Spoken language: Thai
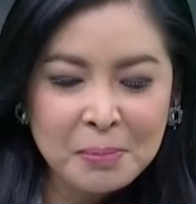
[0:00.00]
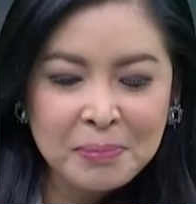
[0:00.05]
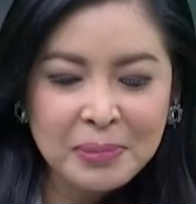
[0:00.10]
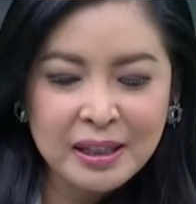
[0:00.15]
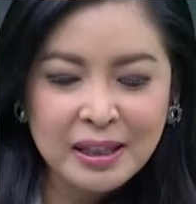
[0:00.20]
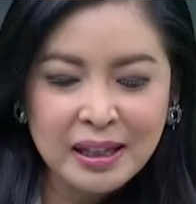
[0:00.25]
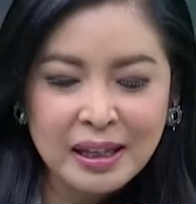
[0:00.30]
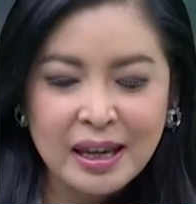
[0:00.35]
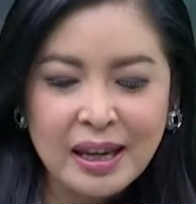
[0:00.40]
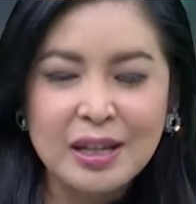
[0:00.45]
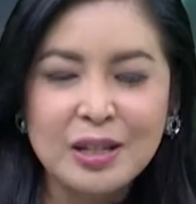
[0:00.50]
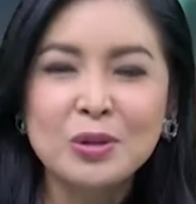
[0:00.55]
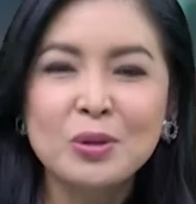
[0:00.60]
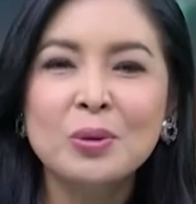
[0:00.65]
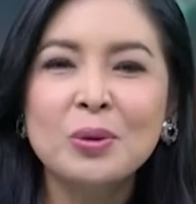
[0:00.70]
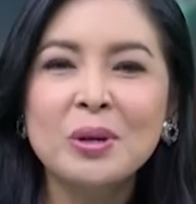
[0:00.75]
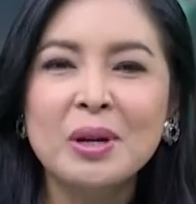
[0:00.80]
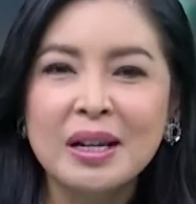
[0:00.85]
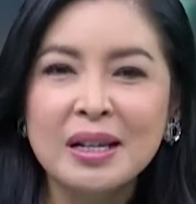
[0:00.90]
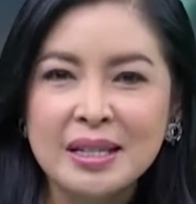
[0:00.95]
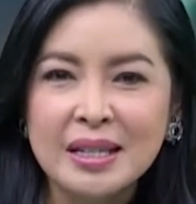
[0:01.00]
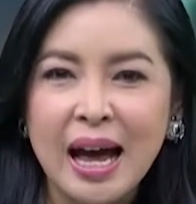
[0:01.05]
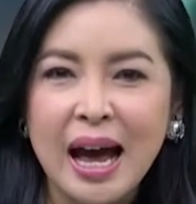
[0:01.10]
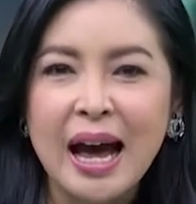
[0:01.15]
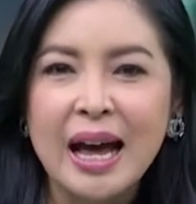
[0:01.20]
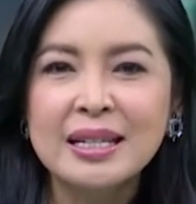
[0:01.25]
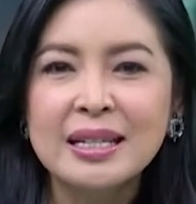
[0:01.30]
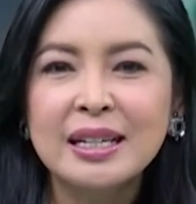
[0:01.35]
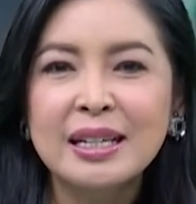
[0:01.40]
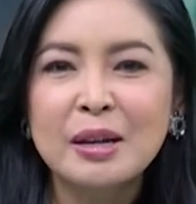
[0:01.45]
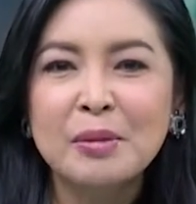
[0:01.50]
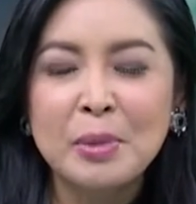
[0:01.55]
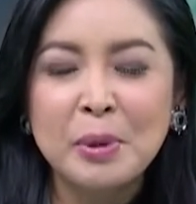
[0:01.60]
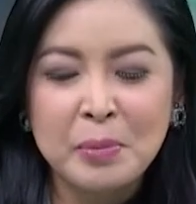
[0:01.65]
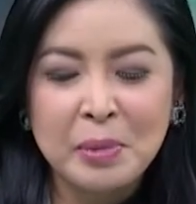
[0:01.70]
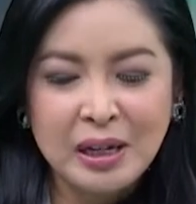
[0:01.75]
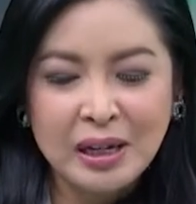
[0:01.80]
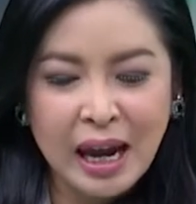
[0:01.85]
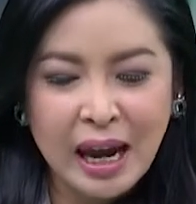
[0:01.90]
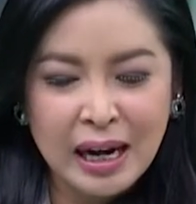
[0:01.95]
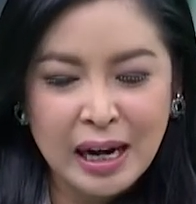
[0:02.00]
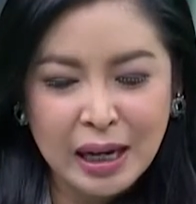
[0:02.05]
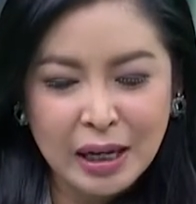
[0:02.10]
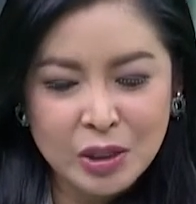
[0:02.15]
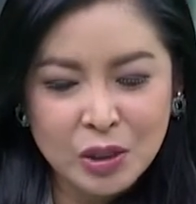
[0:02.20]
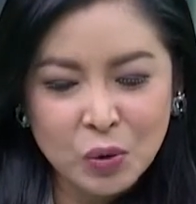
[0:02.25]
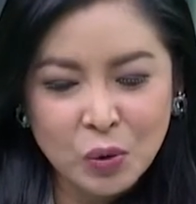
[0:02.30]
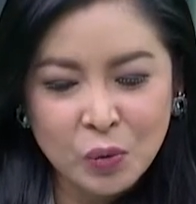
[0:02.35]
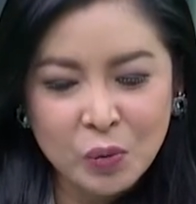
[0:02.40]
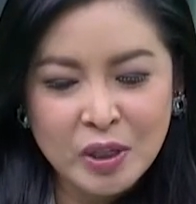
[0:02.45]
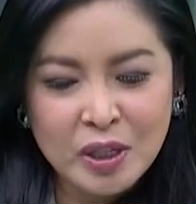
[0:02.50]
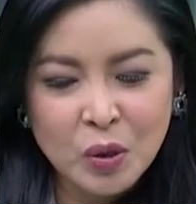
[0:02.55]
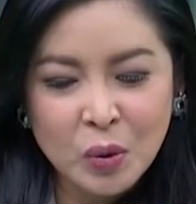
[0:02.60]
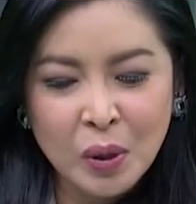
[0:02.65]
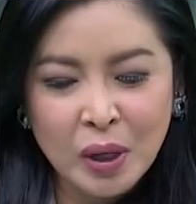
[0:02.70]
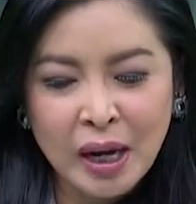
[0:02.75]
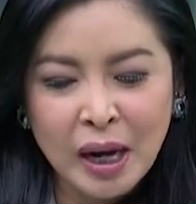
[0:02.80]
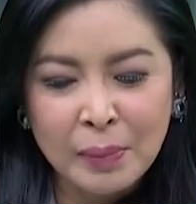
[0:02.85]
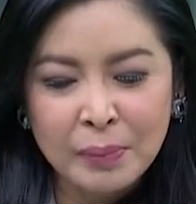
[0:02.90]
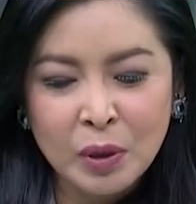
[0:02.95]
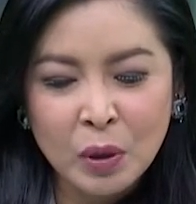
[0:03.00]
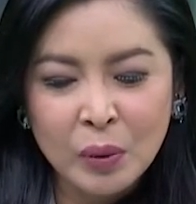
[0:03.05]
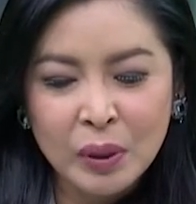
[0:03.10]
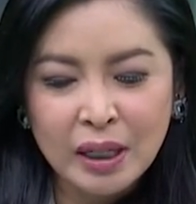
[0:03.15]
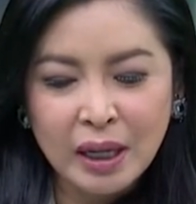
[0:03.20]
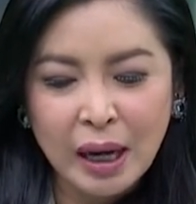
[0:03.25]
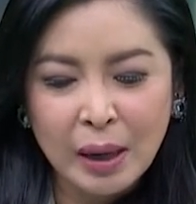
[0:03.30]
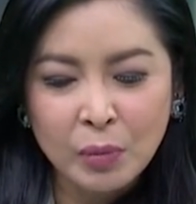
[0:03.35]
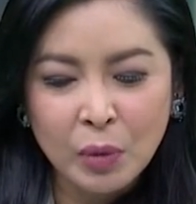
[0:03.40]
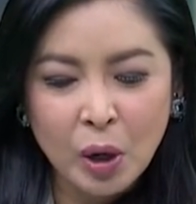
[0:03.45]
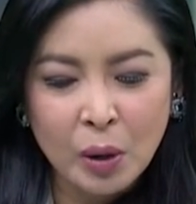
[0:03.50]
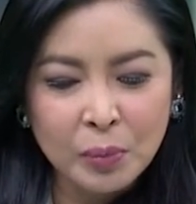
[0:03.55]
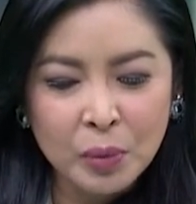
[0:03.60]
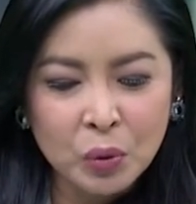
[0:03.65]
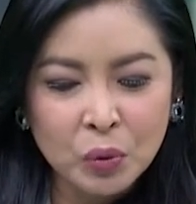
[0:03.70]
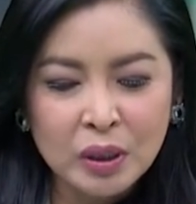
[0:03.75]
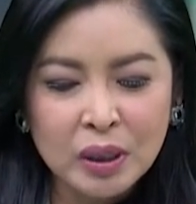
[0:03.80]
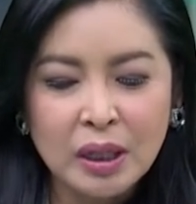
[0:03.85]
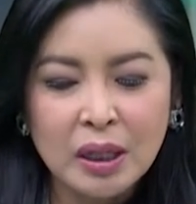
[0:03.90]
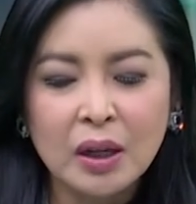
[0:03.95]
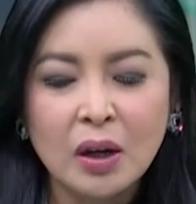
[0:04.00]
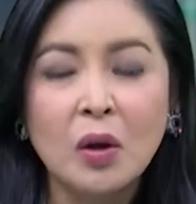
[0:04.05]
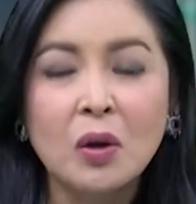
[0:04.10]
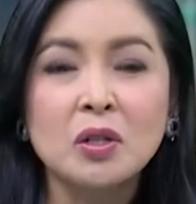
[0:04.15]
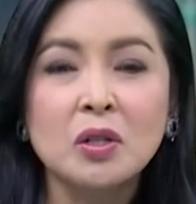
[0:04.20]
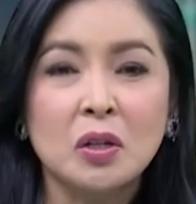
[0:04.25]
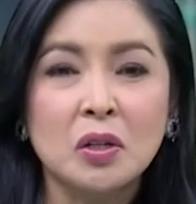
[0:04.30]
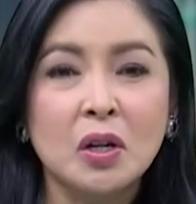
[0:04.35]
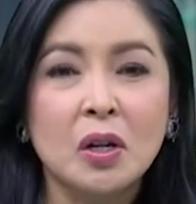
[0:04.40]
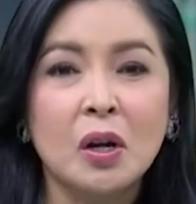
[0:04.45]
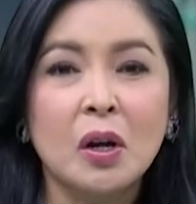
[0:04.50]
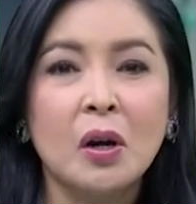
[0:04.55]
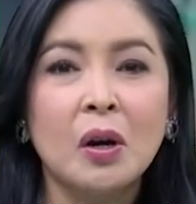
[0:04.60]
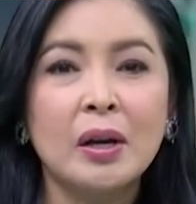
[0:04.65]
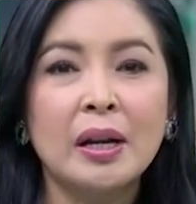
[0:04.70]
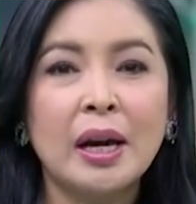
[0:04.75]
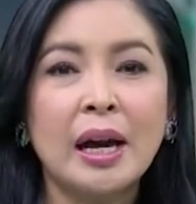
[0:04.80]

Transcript: ร.ปิติเขตสู้รักษาซึ่งท่านเป็นประธานหลักสูตรวิศวกรรมนวัตกรรมคอมพิวเตอร์ของสจล.